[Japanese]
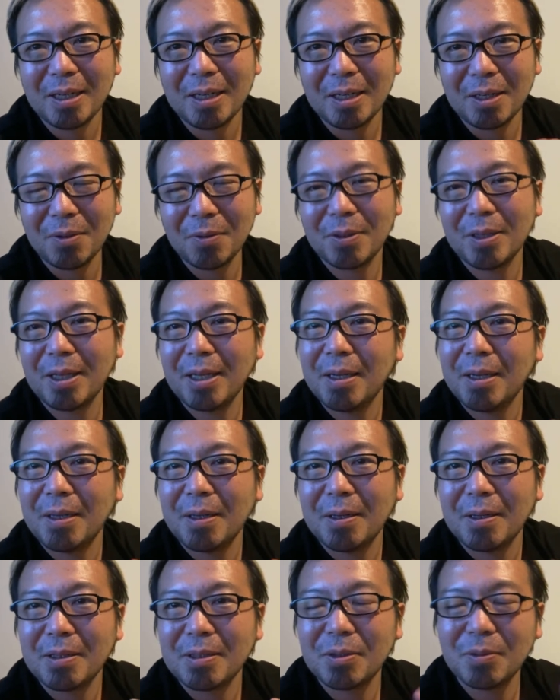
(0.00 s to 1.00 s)
いろんなね
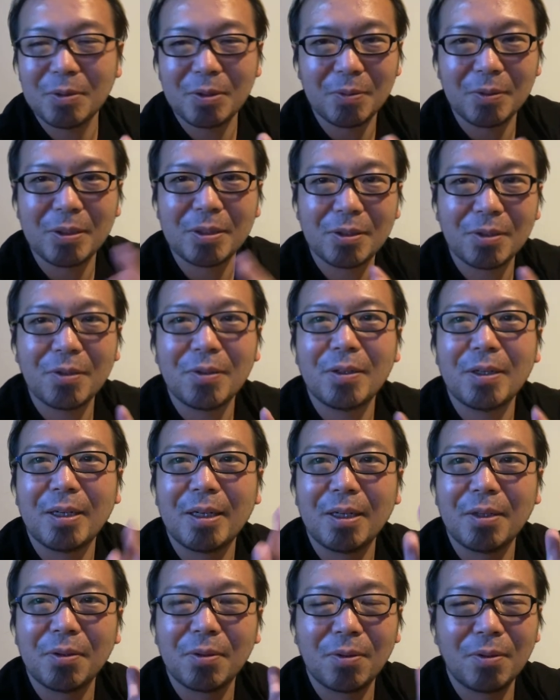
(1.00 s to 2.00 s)
そもそもですよ、
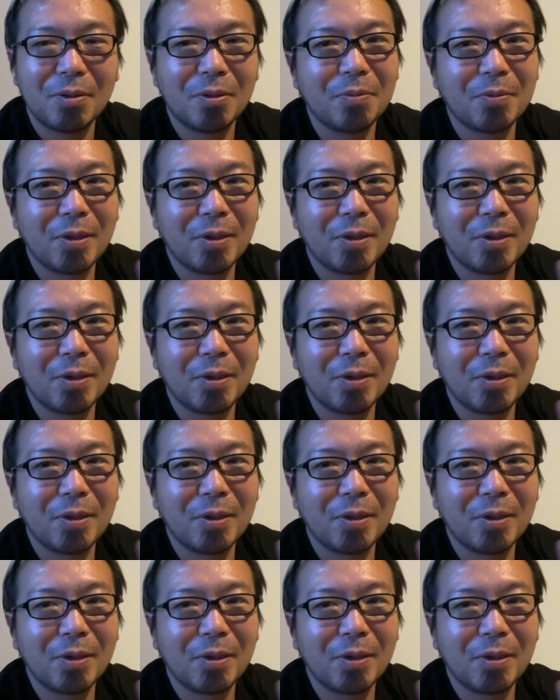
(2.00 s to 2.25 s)
あのゴールに